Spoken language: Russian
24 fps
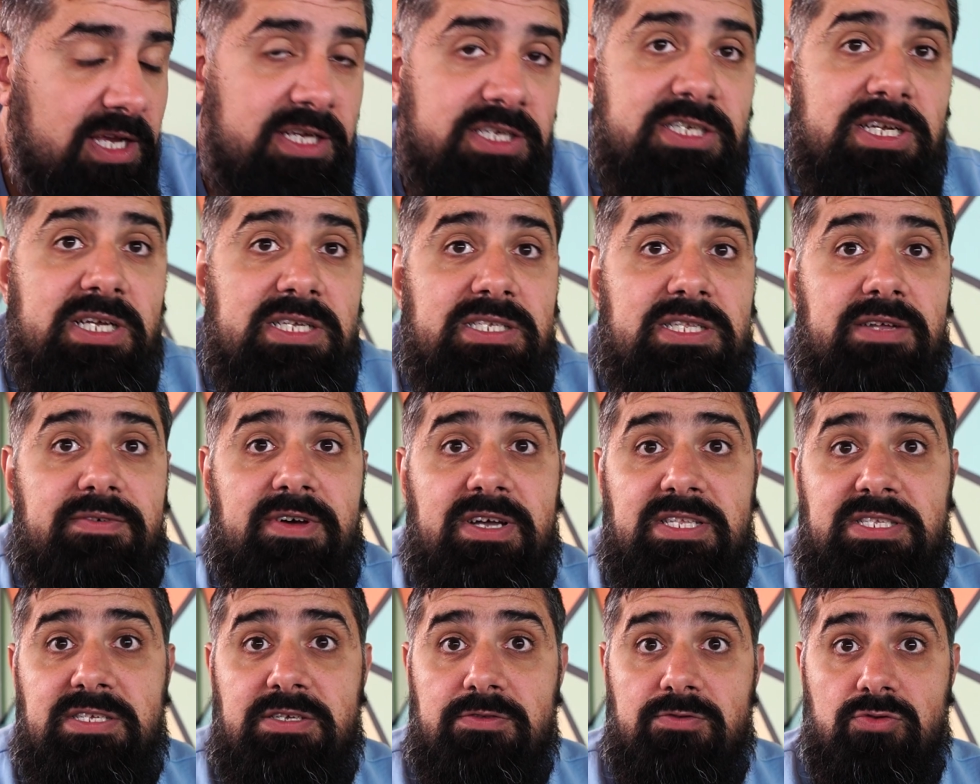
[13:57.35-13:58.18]
Сейчас
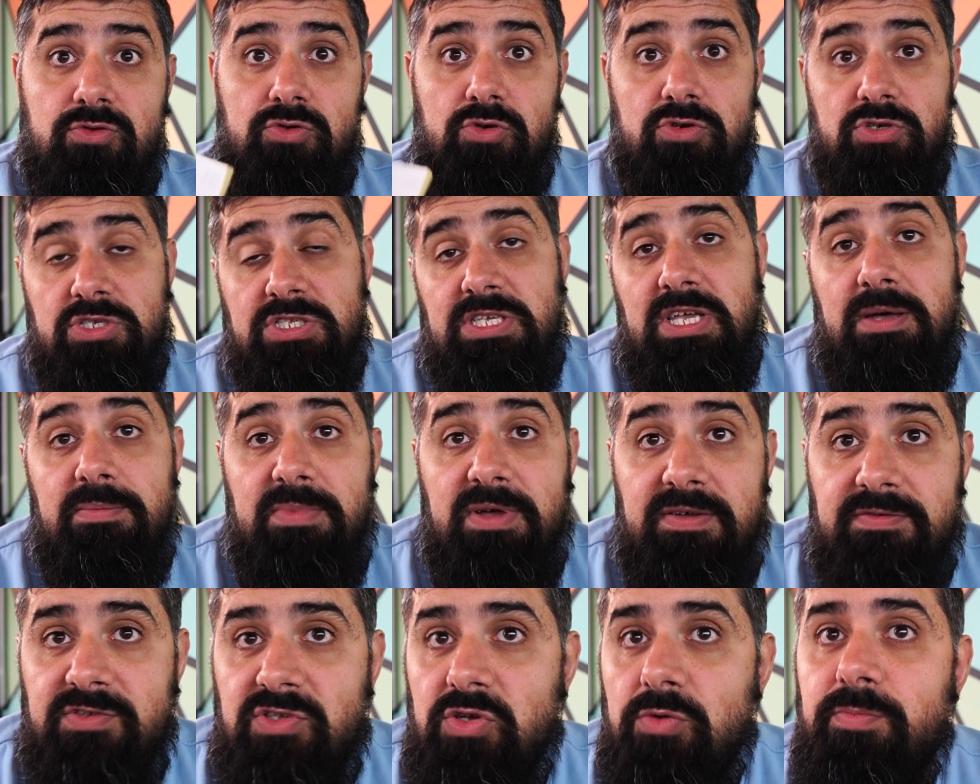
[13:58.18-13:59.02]
давайте то же
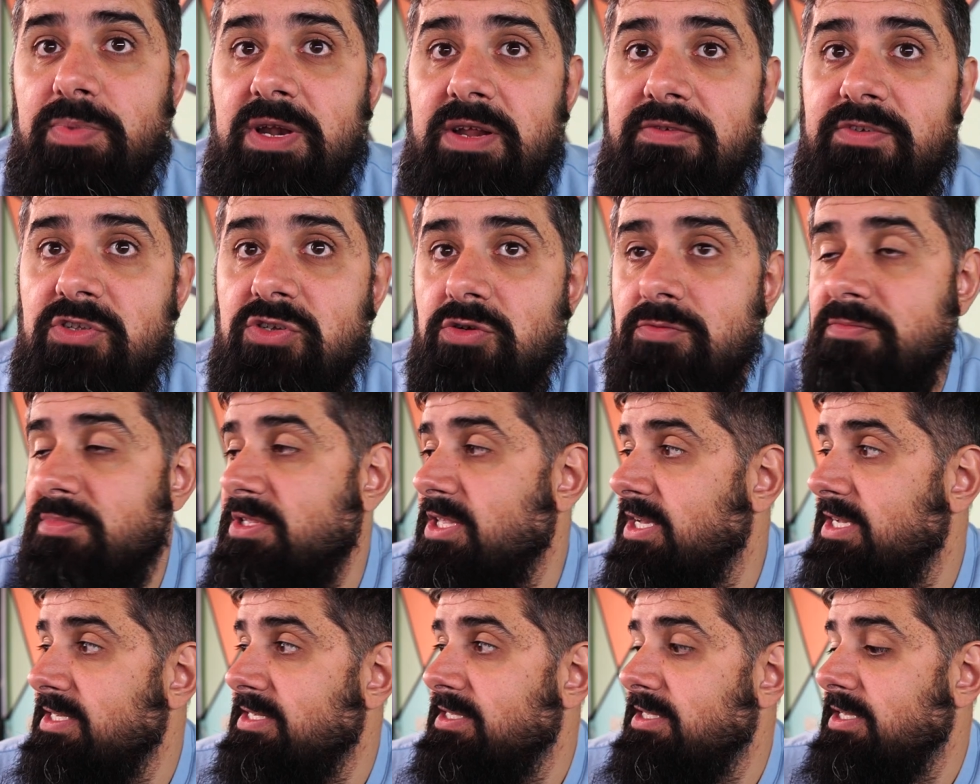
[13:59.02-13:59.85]
самое все проведем
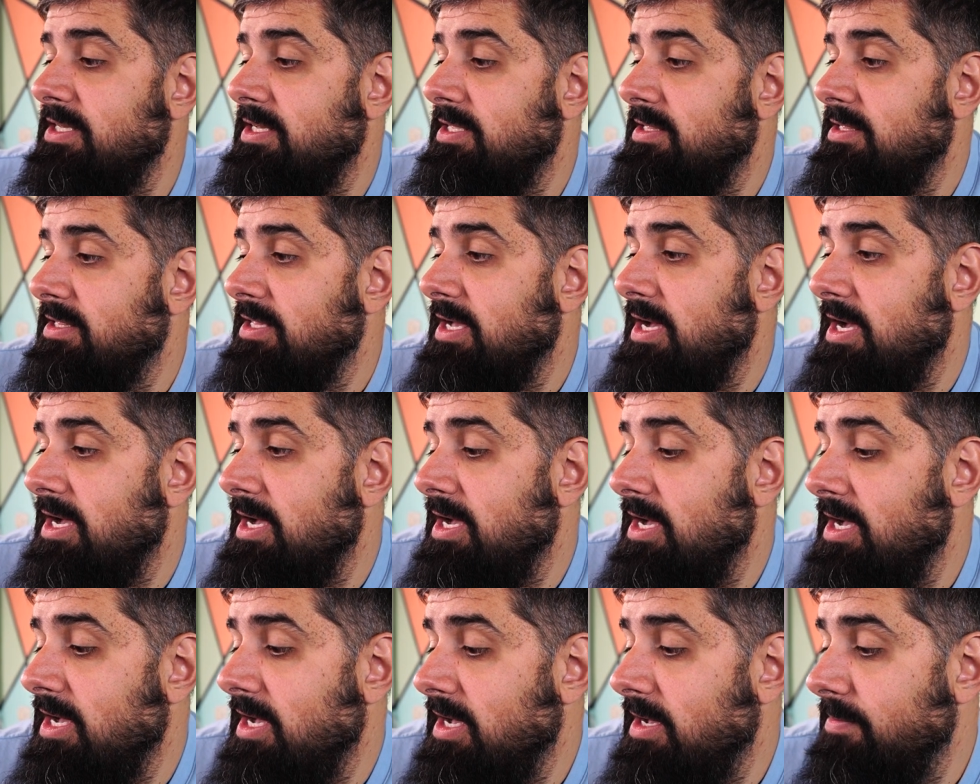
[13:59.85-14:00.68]
тесты
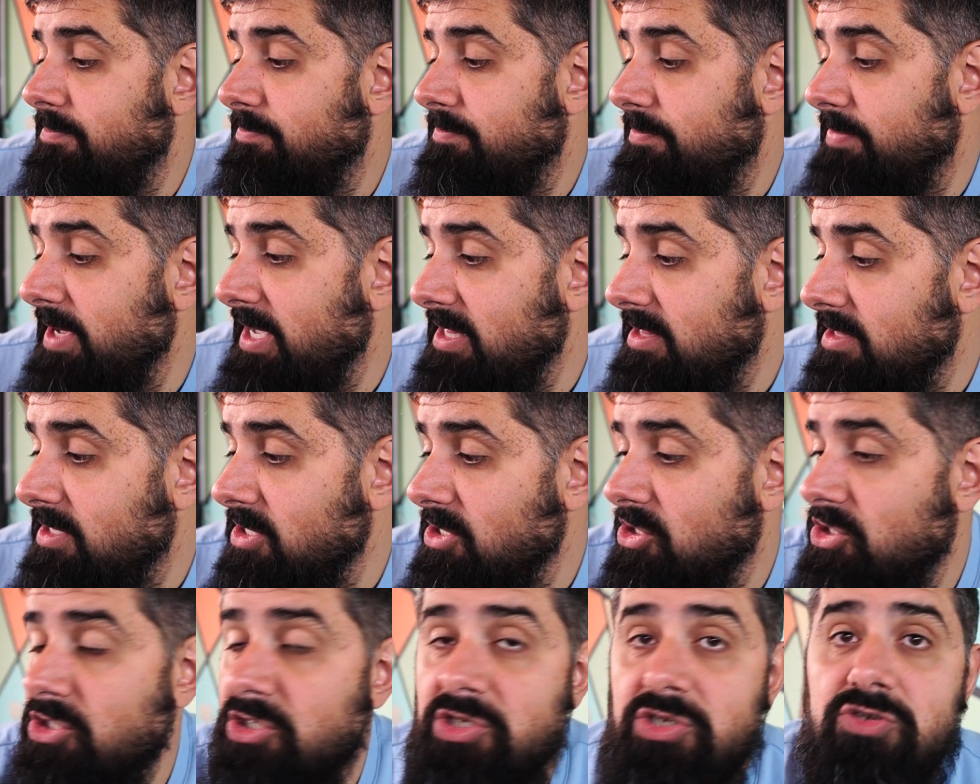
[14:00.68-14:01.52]
на
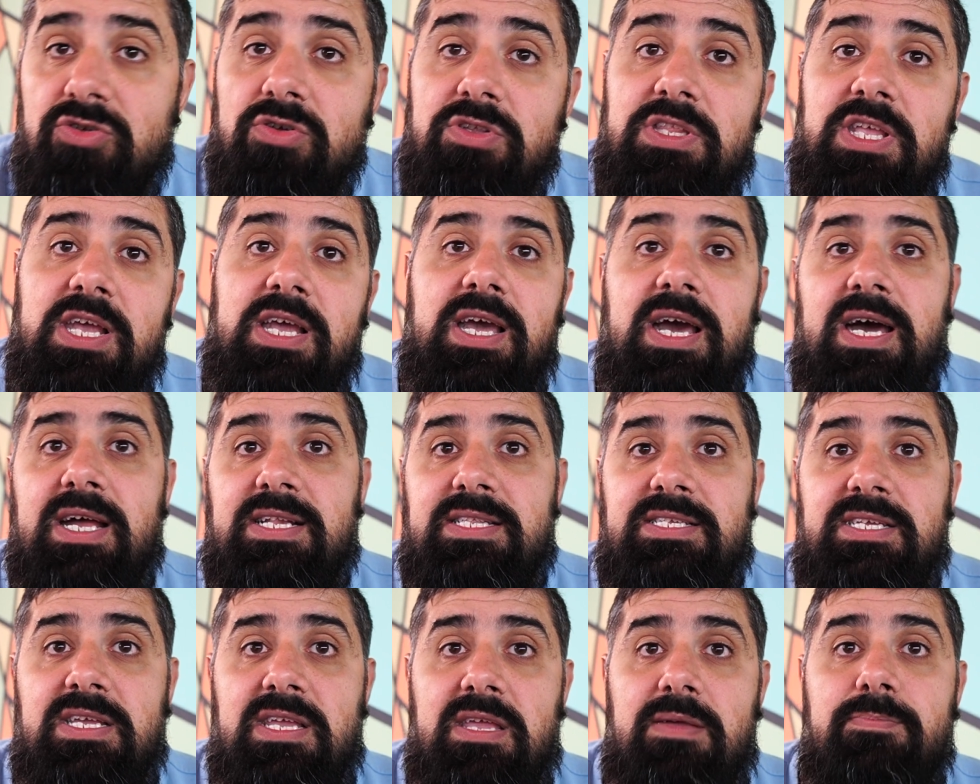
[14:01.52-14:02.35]
5600
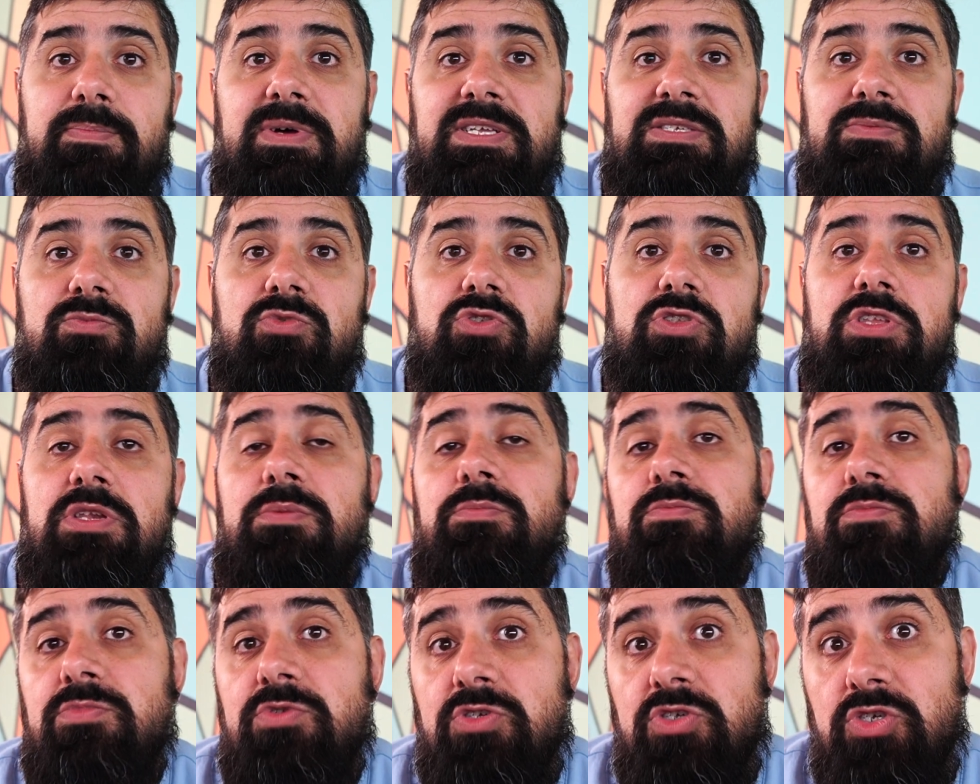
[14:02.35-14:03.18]
карте и
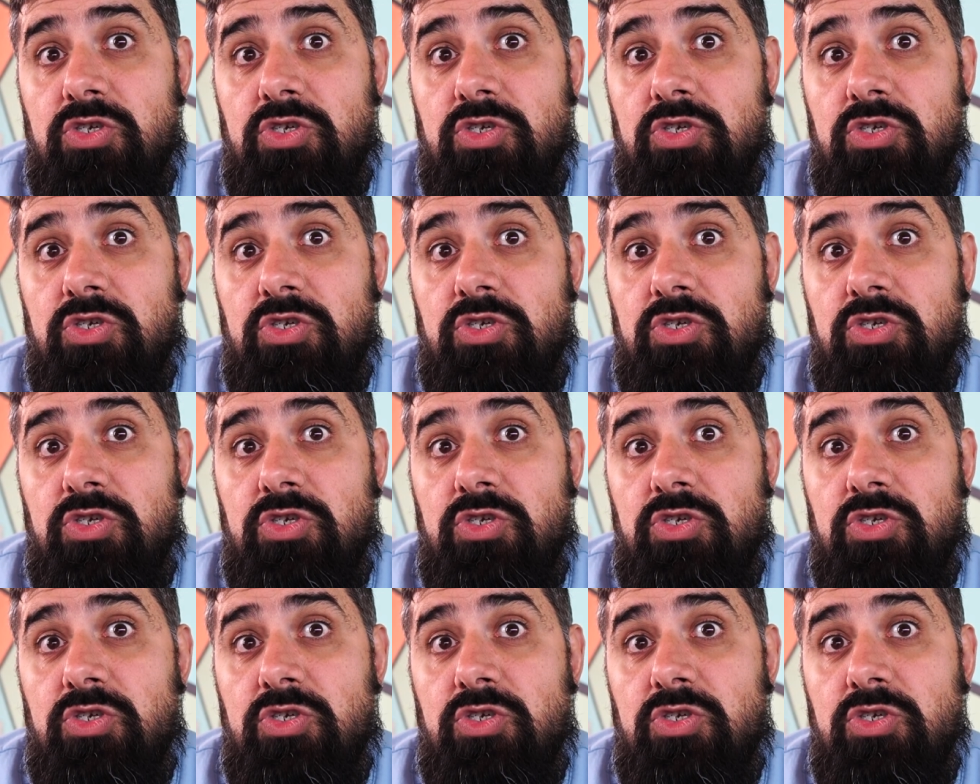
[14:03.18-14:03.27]
посмотрим,